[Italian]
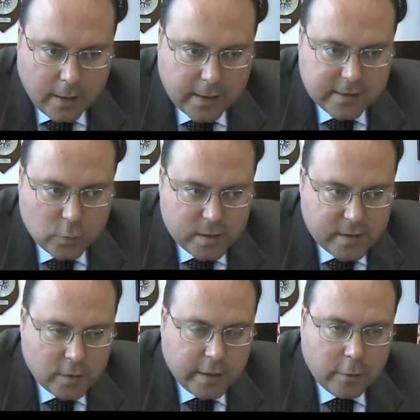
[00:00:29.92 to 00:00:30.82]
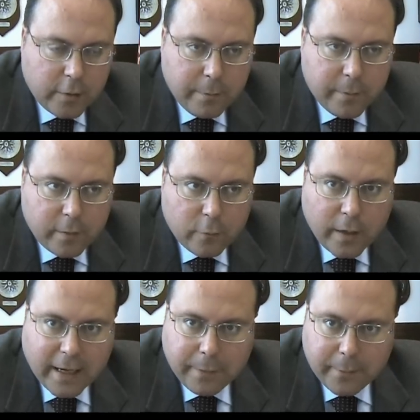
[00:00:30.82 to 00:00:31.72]
La situazione non è per
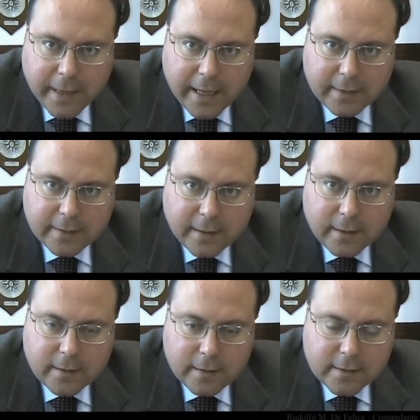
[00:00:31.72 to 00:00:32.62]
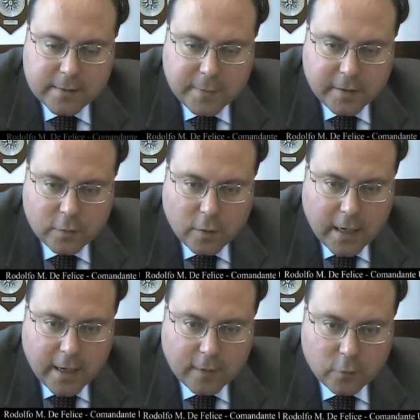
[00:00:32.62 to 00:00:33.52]
nulla cambiata eh, rispetto
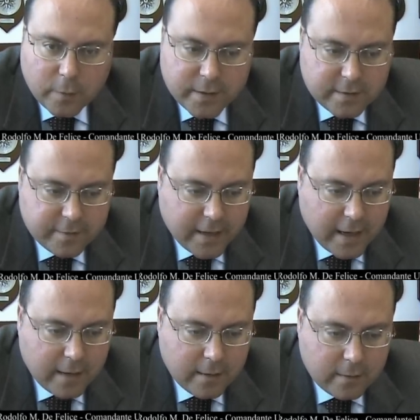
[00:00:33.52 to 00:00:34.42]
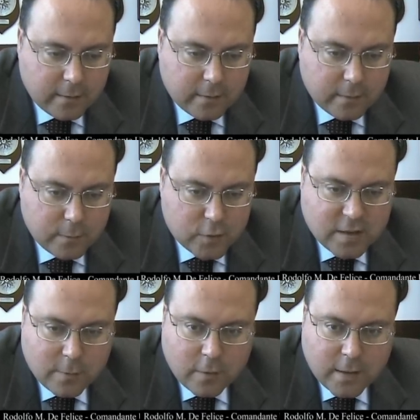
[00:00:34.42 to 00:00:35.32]
a due mesi fa, eh,
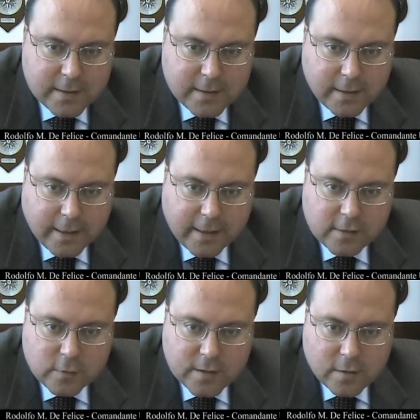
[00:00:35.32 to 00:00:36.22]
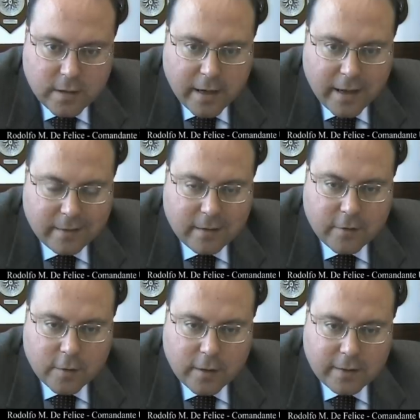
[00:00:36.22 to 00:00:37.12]
possiamo anzi dire che la situazione è tra
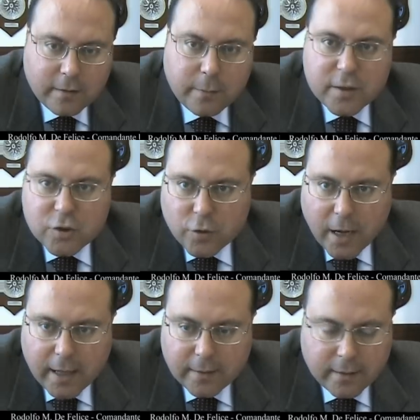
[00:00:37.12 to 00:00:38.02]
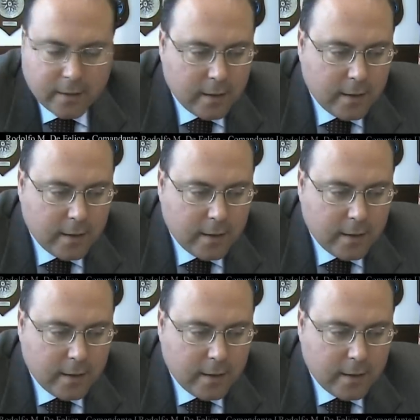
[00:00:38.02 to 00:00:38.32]
virgolette peggiorata